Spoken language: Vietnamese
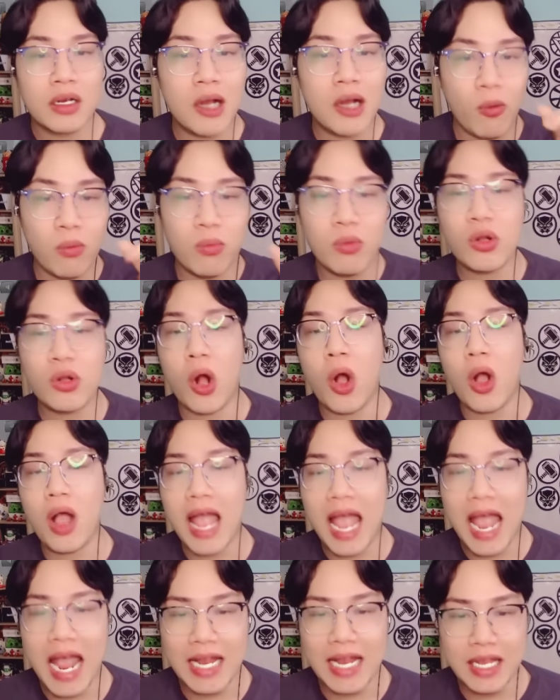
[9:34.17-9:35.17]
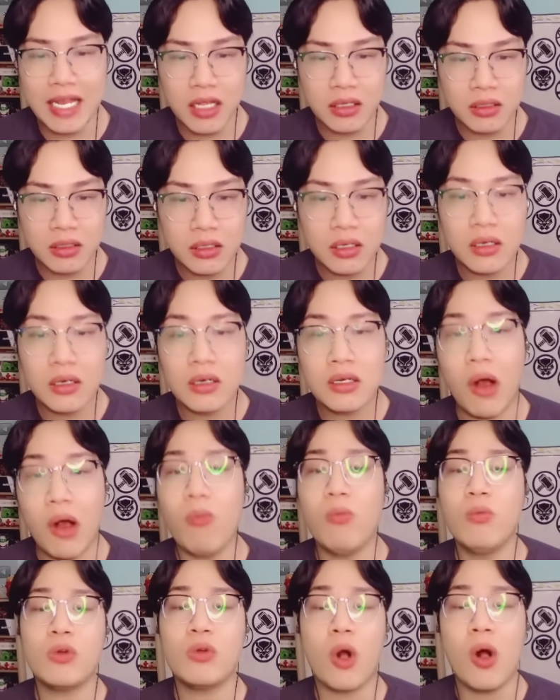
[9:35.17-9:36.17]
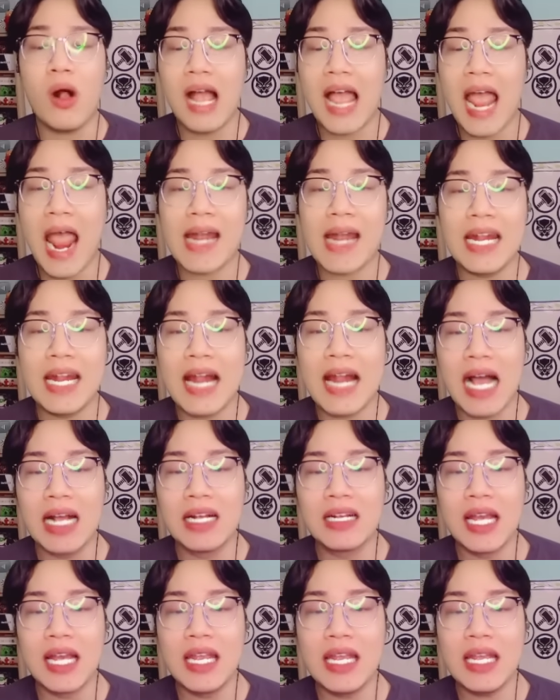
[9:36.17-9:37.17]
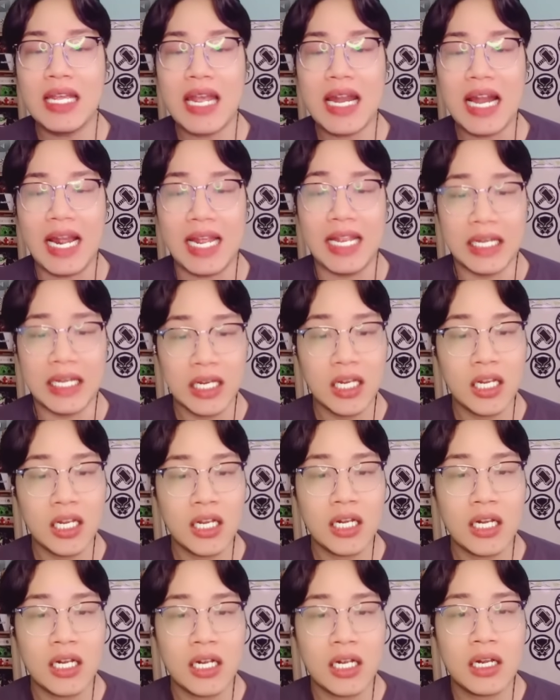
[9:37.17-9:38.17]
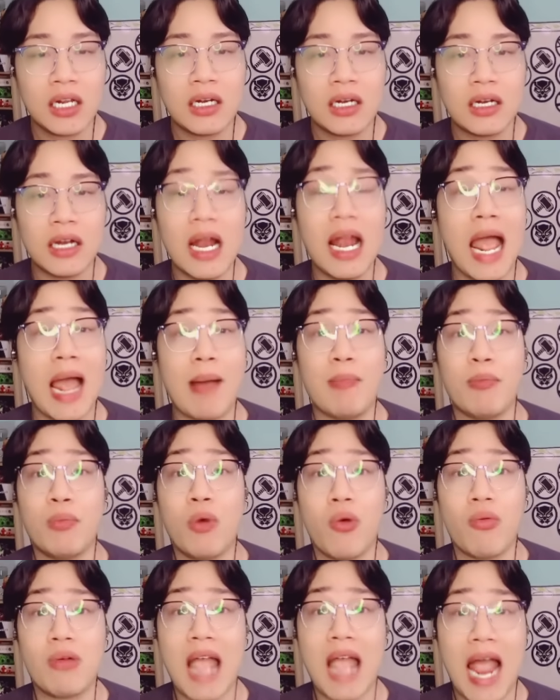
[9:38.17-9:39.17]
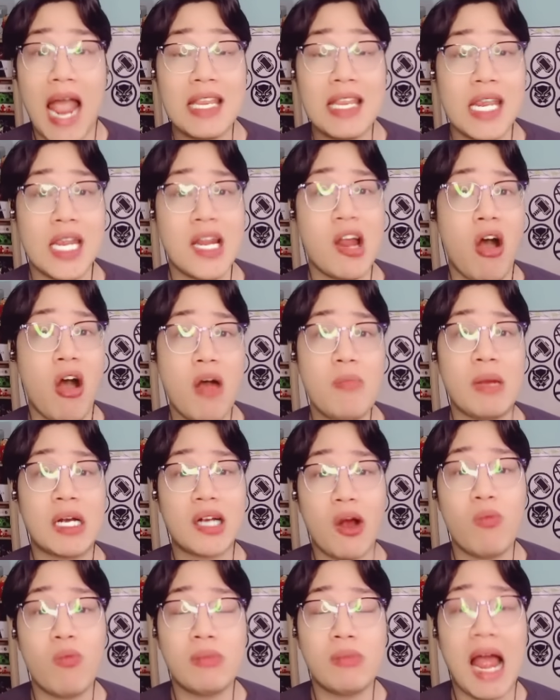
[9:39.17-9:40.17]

không có ai nhá không có ai đi đăng ký cái này để làm một cái gì đó mà không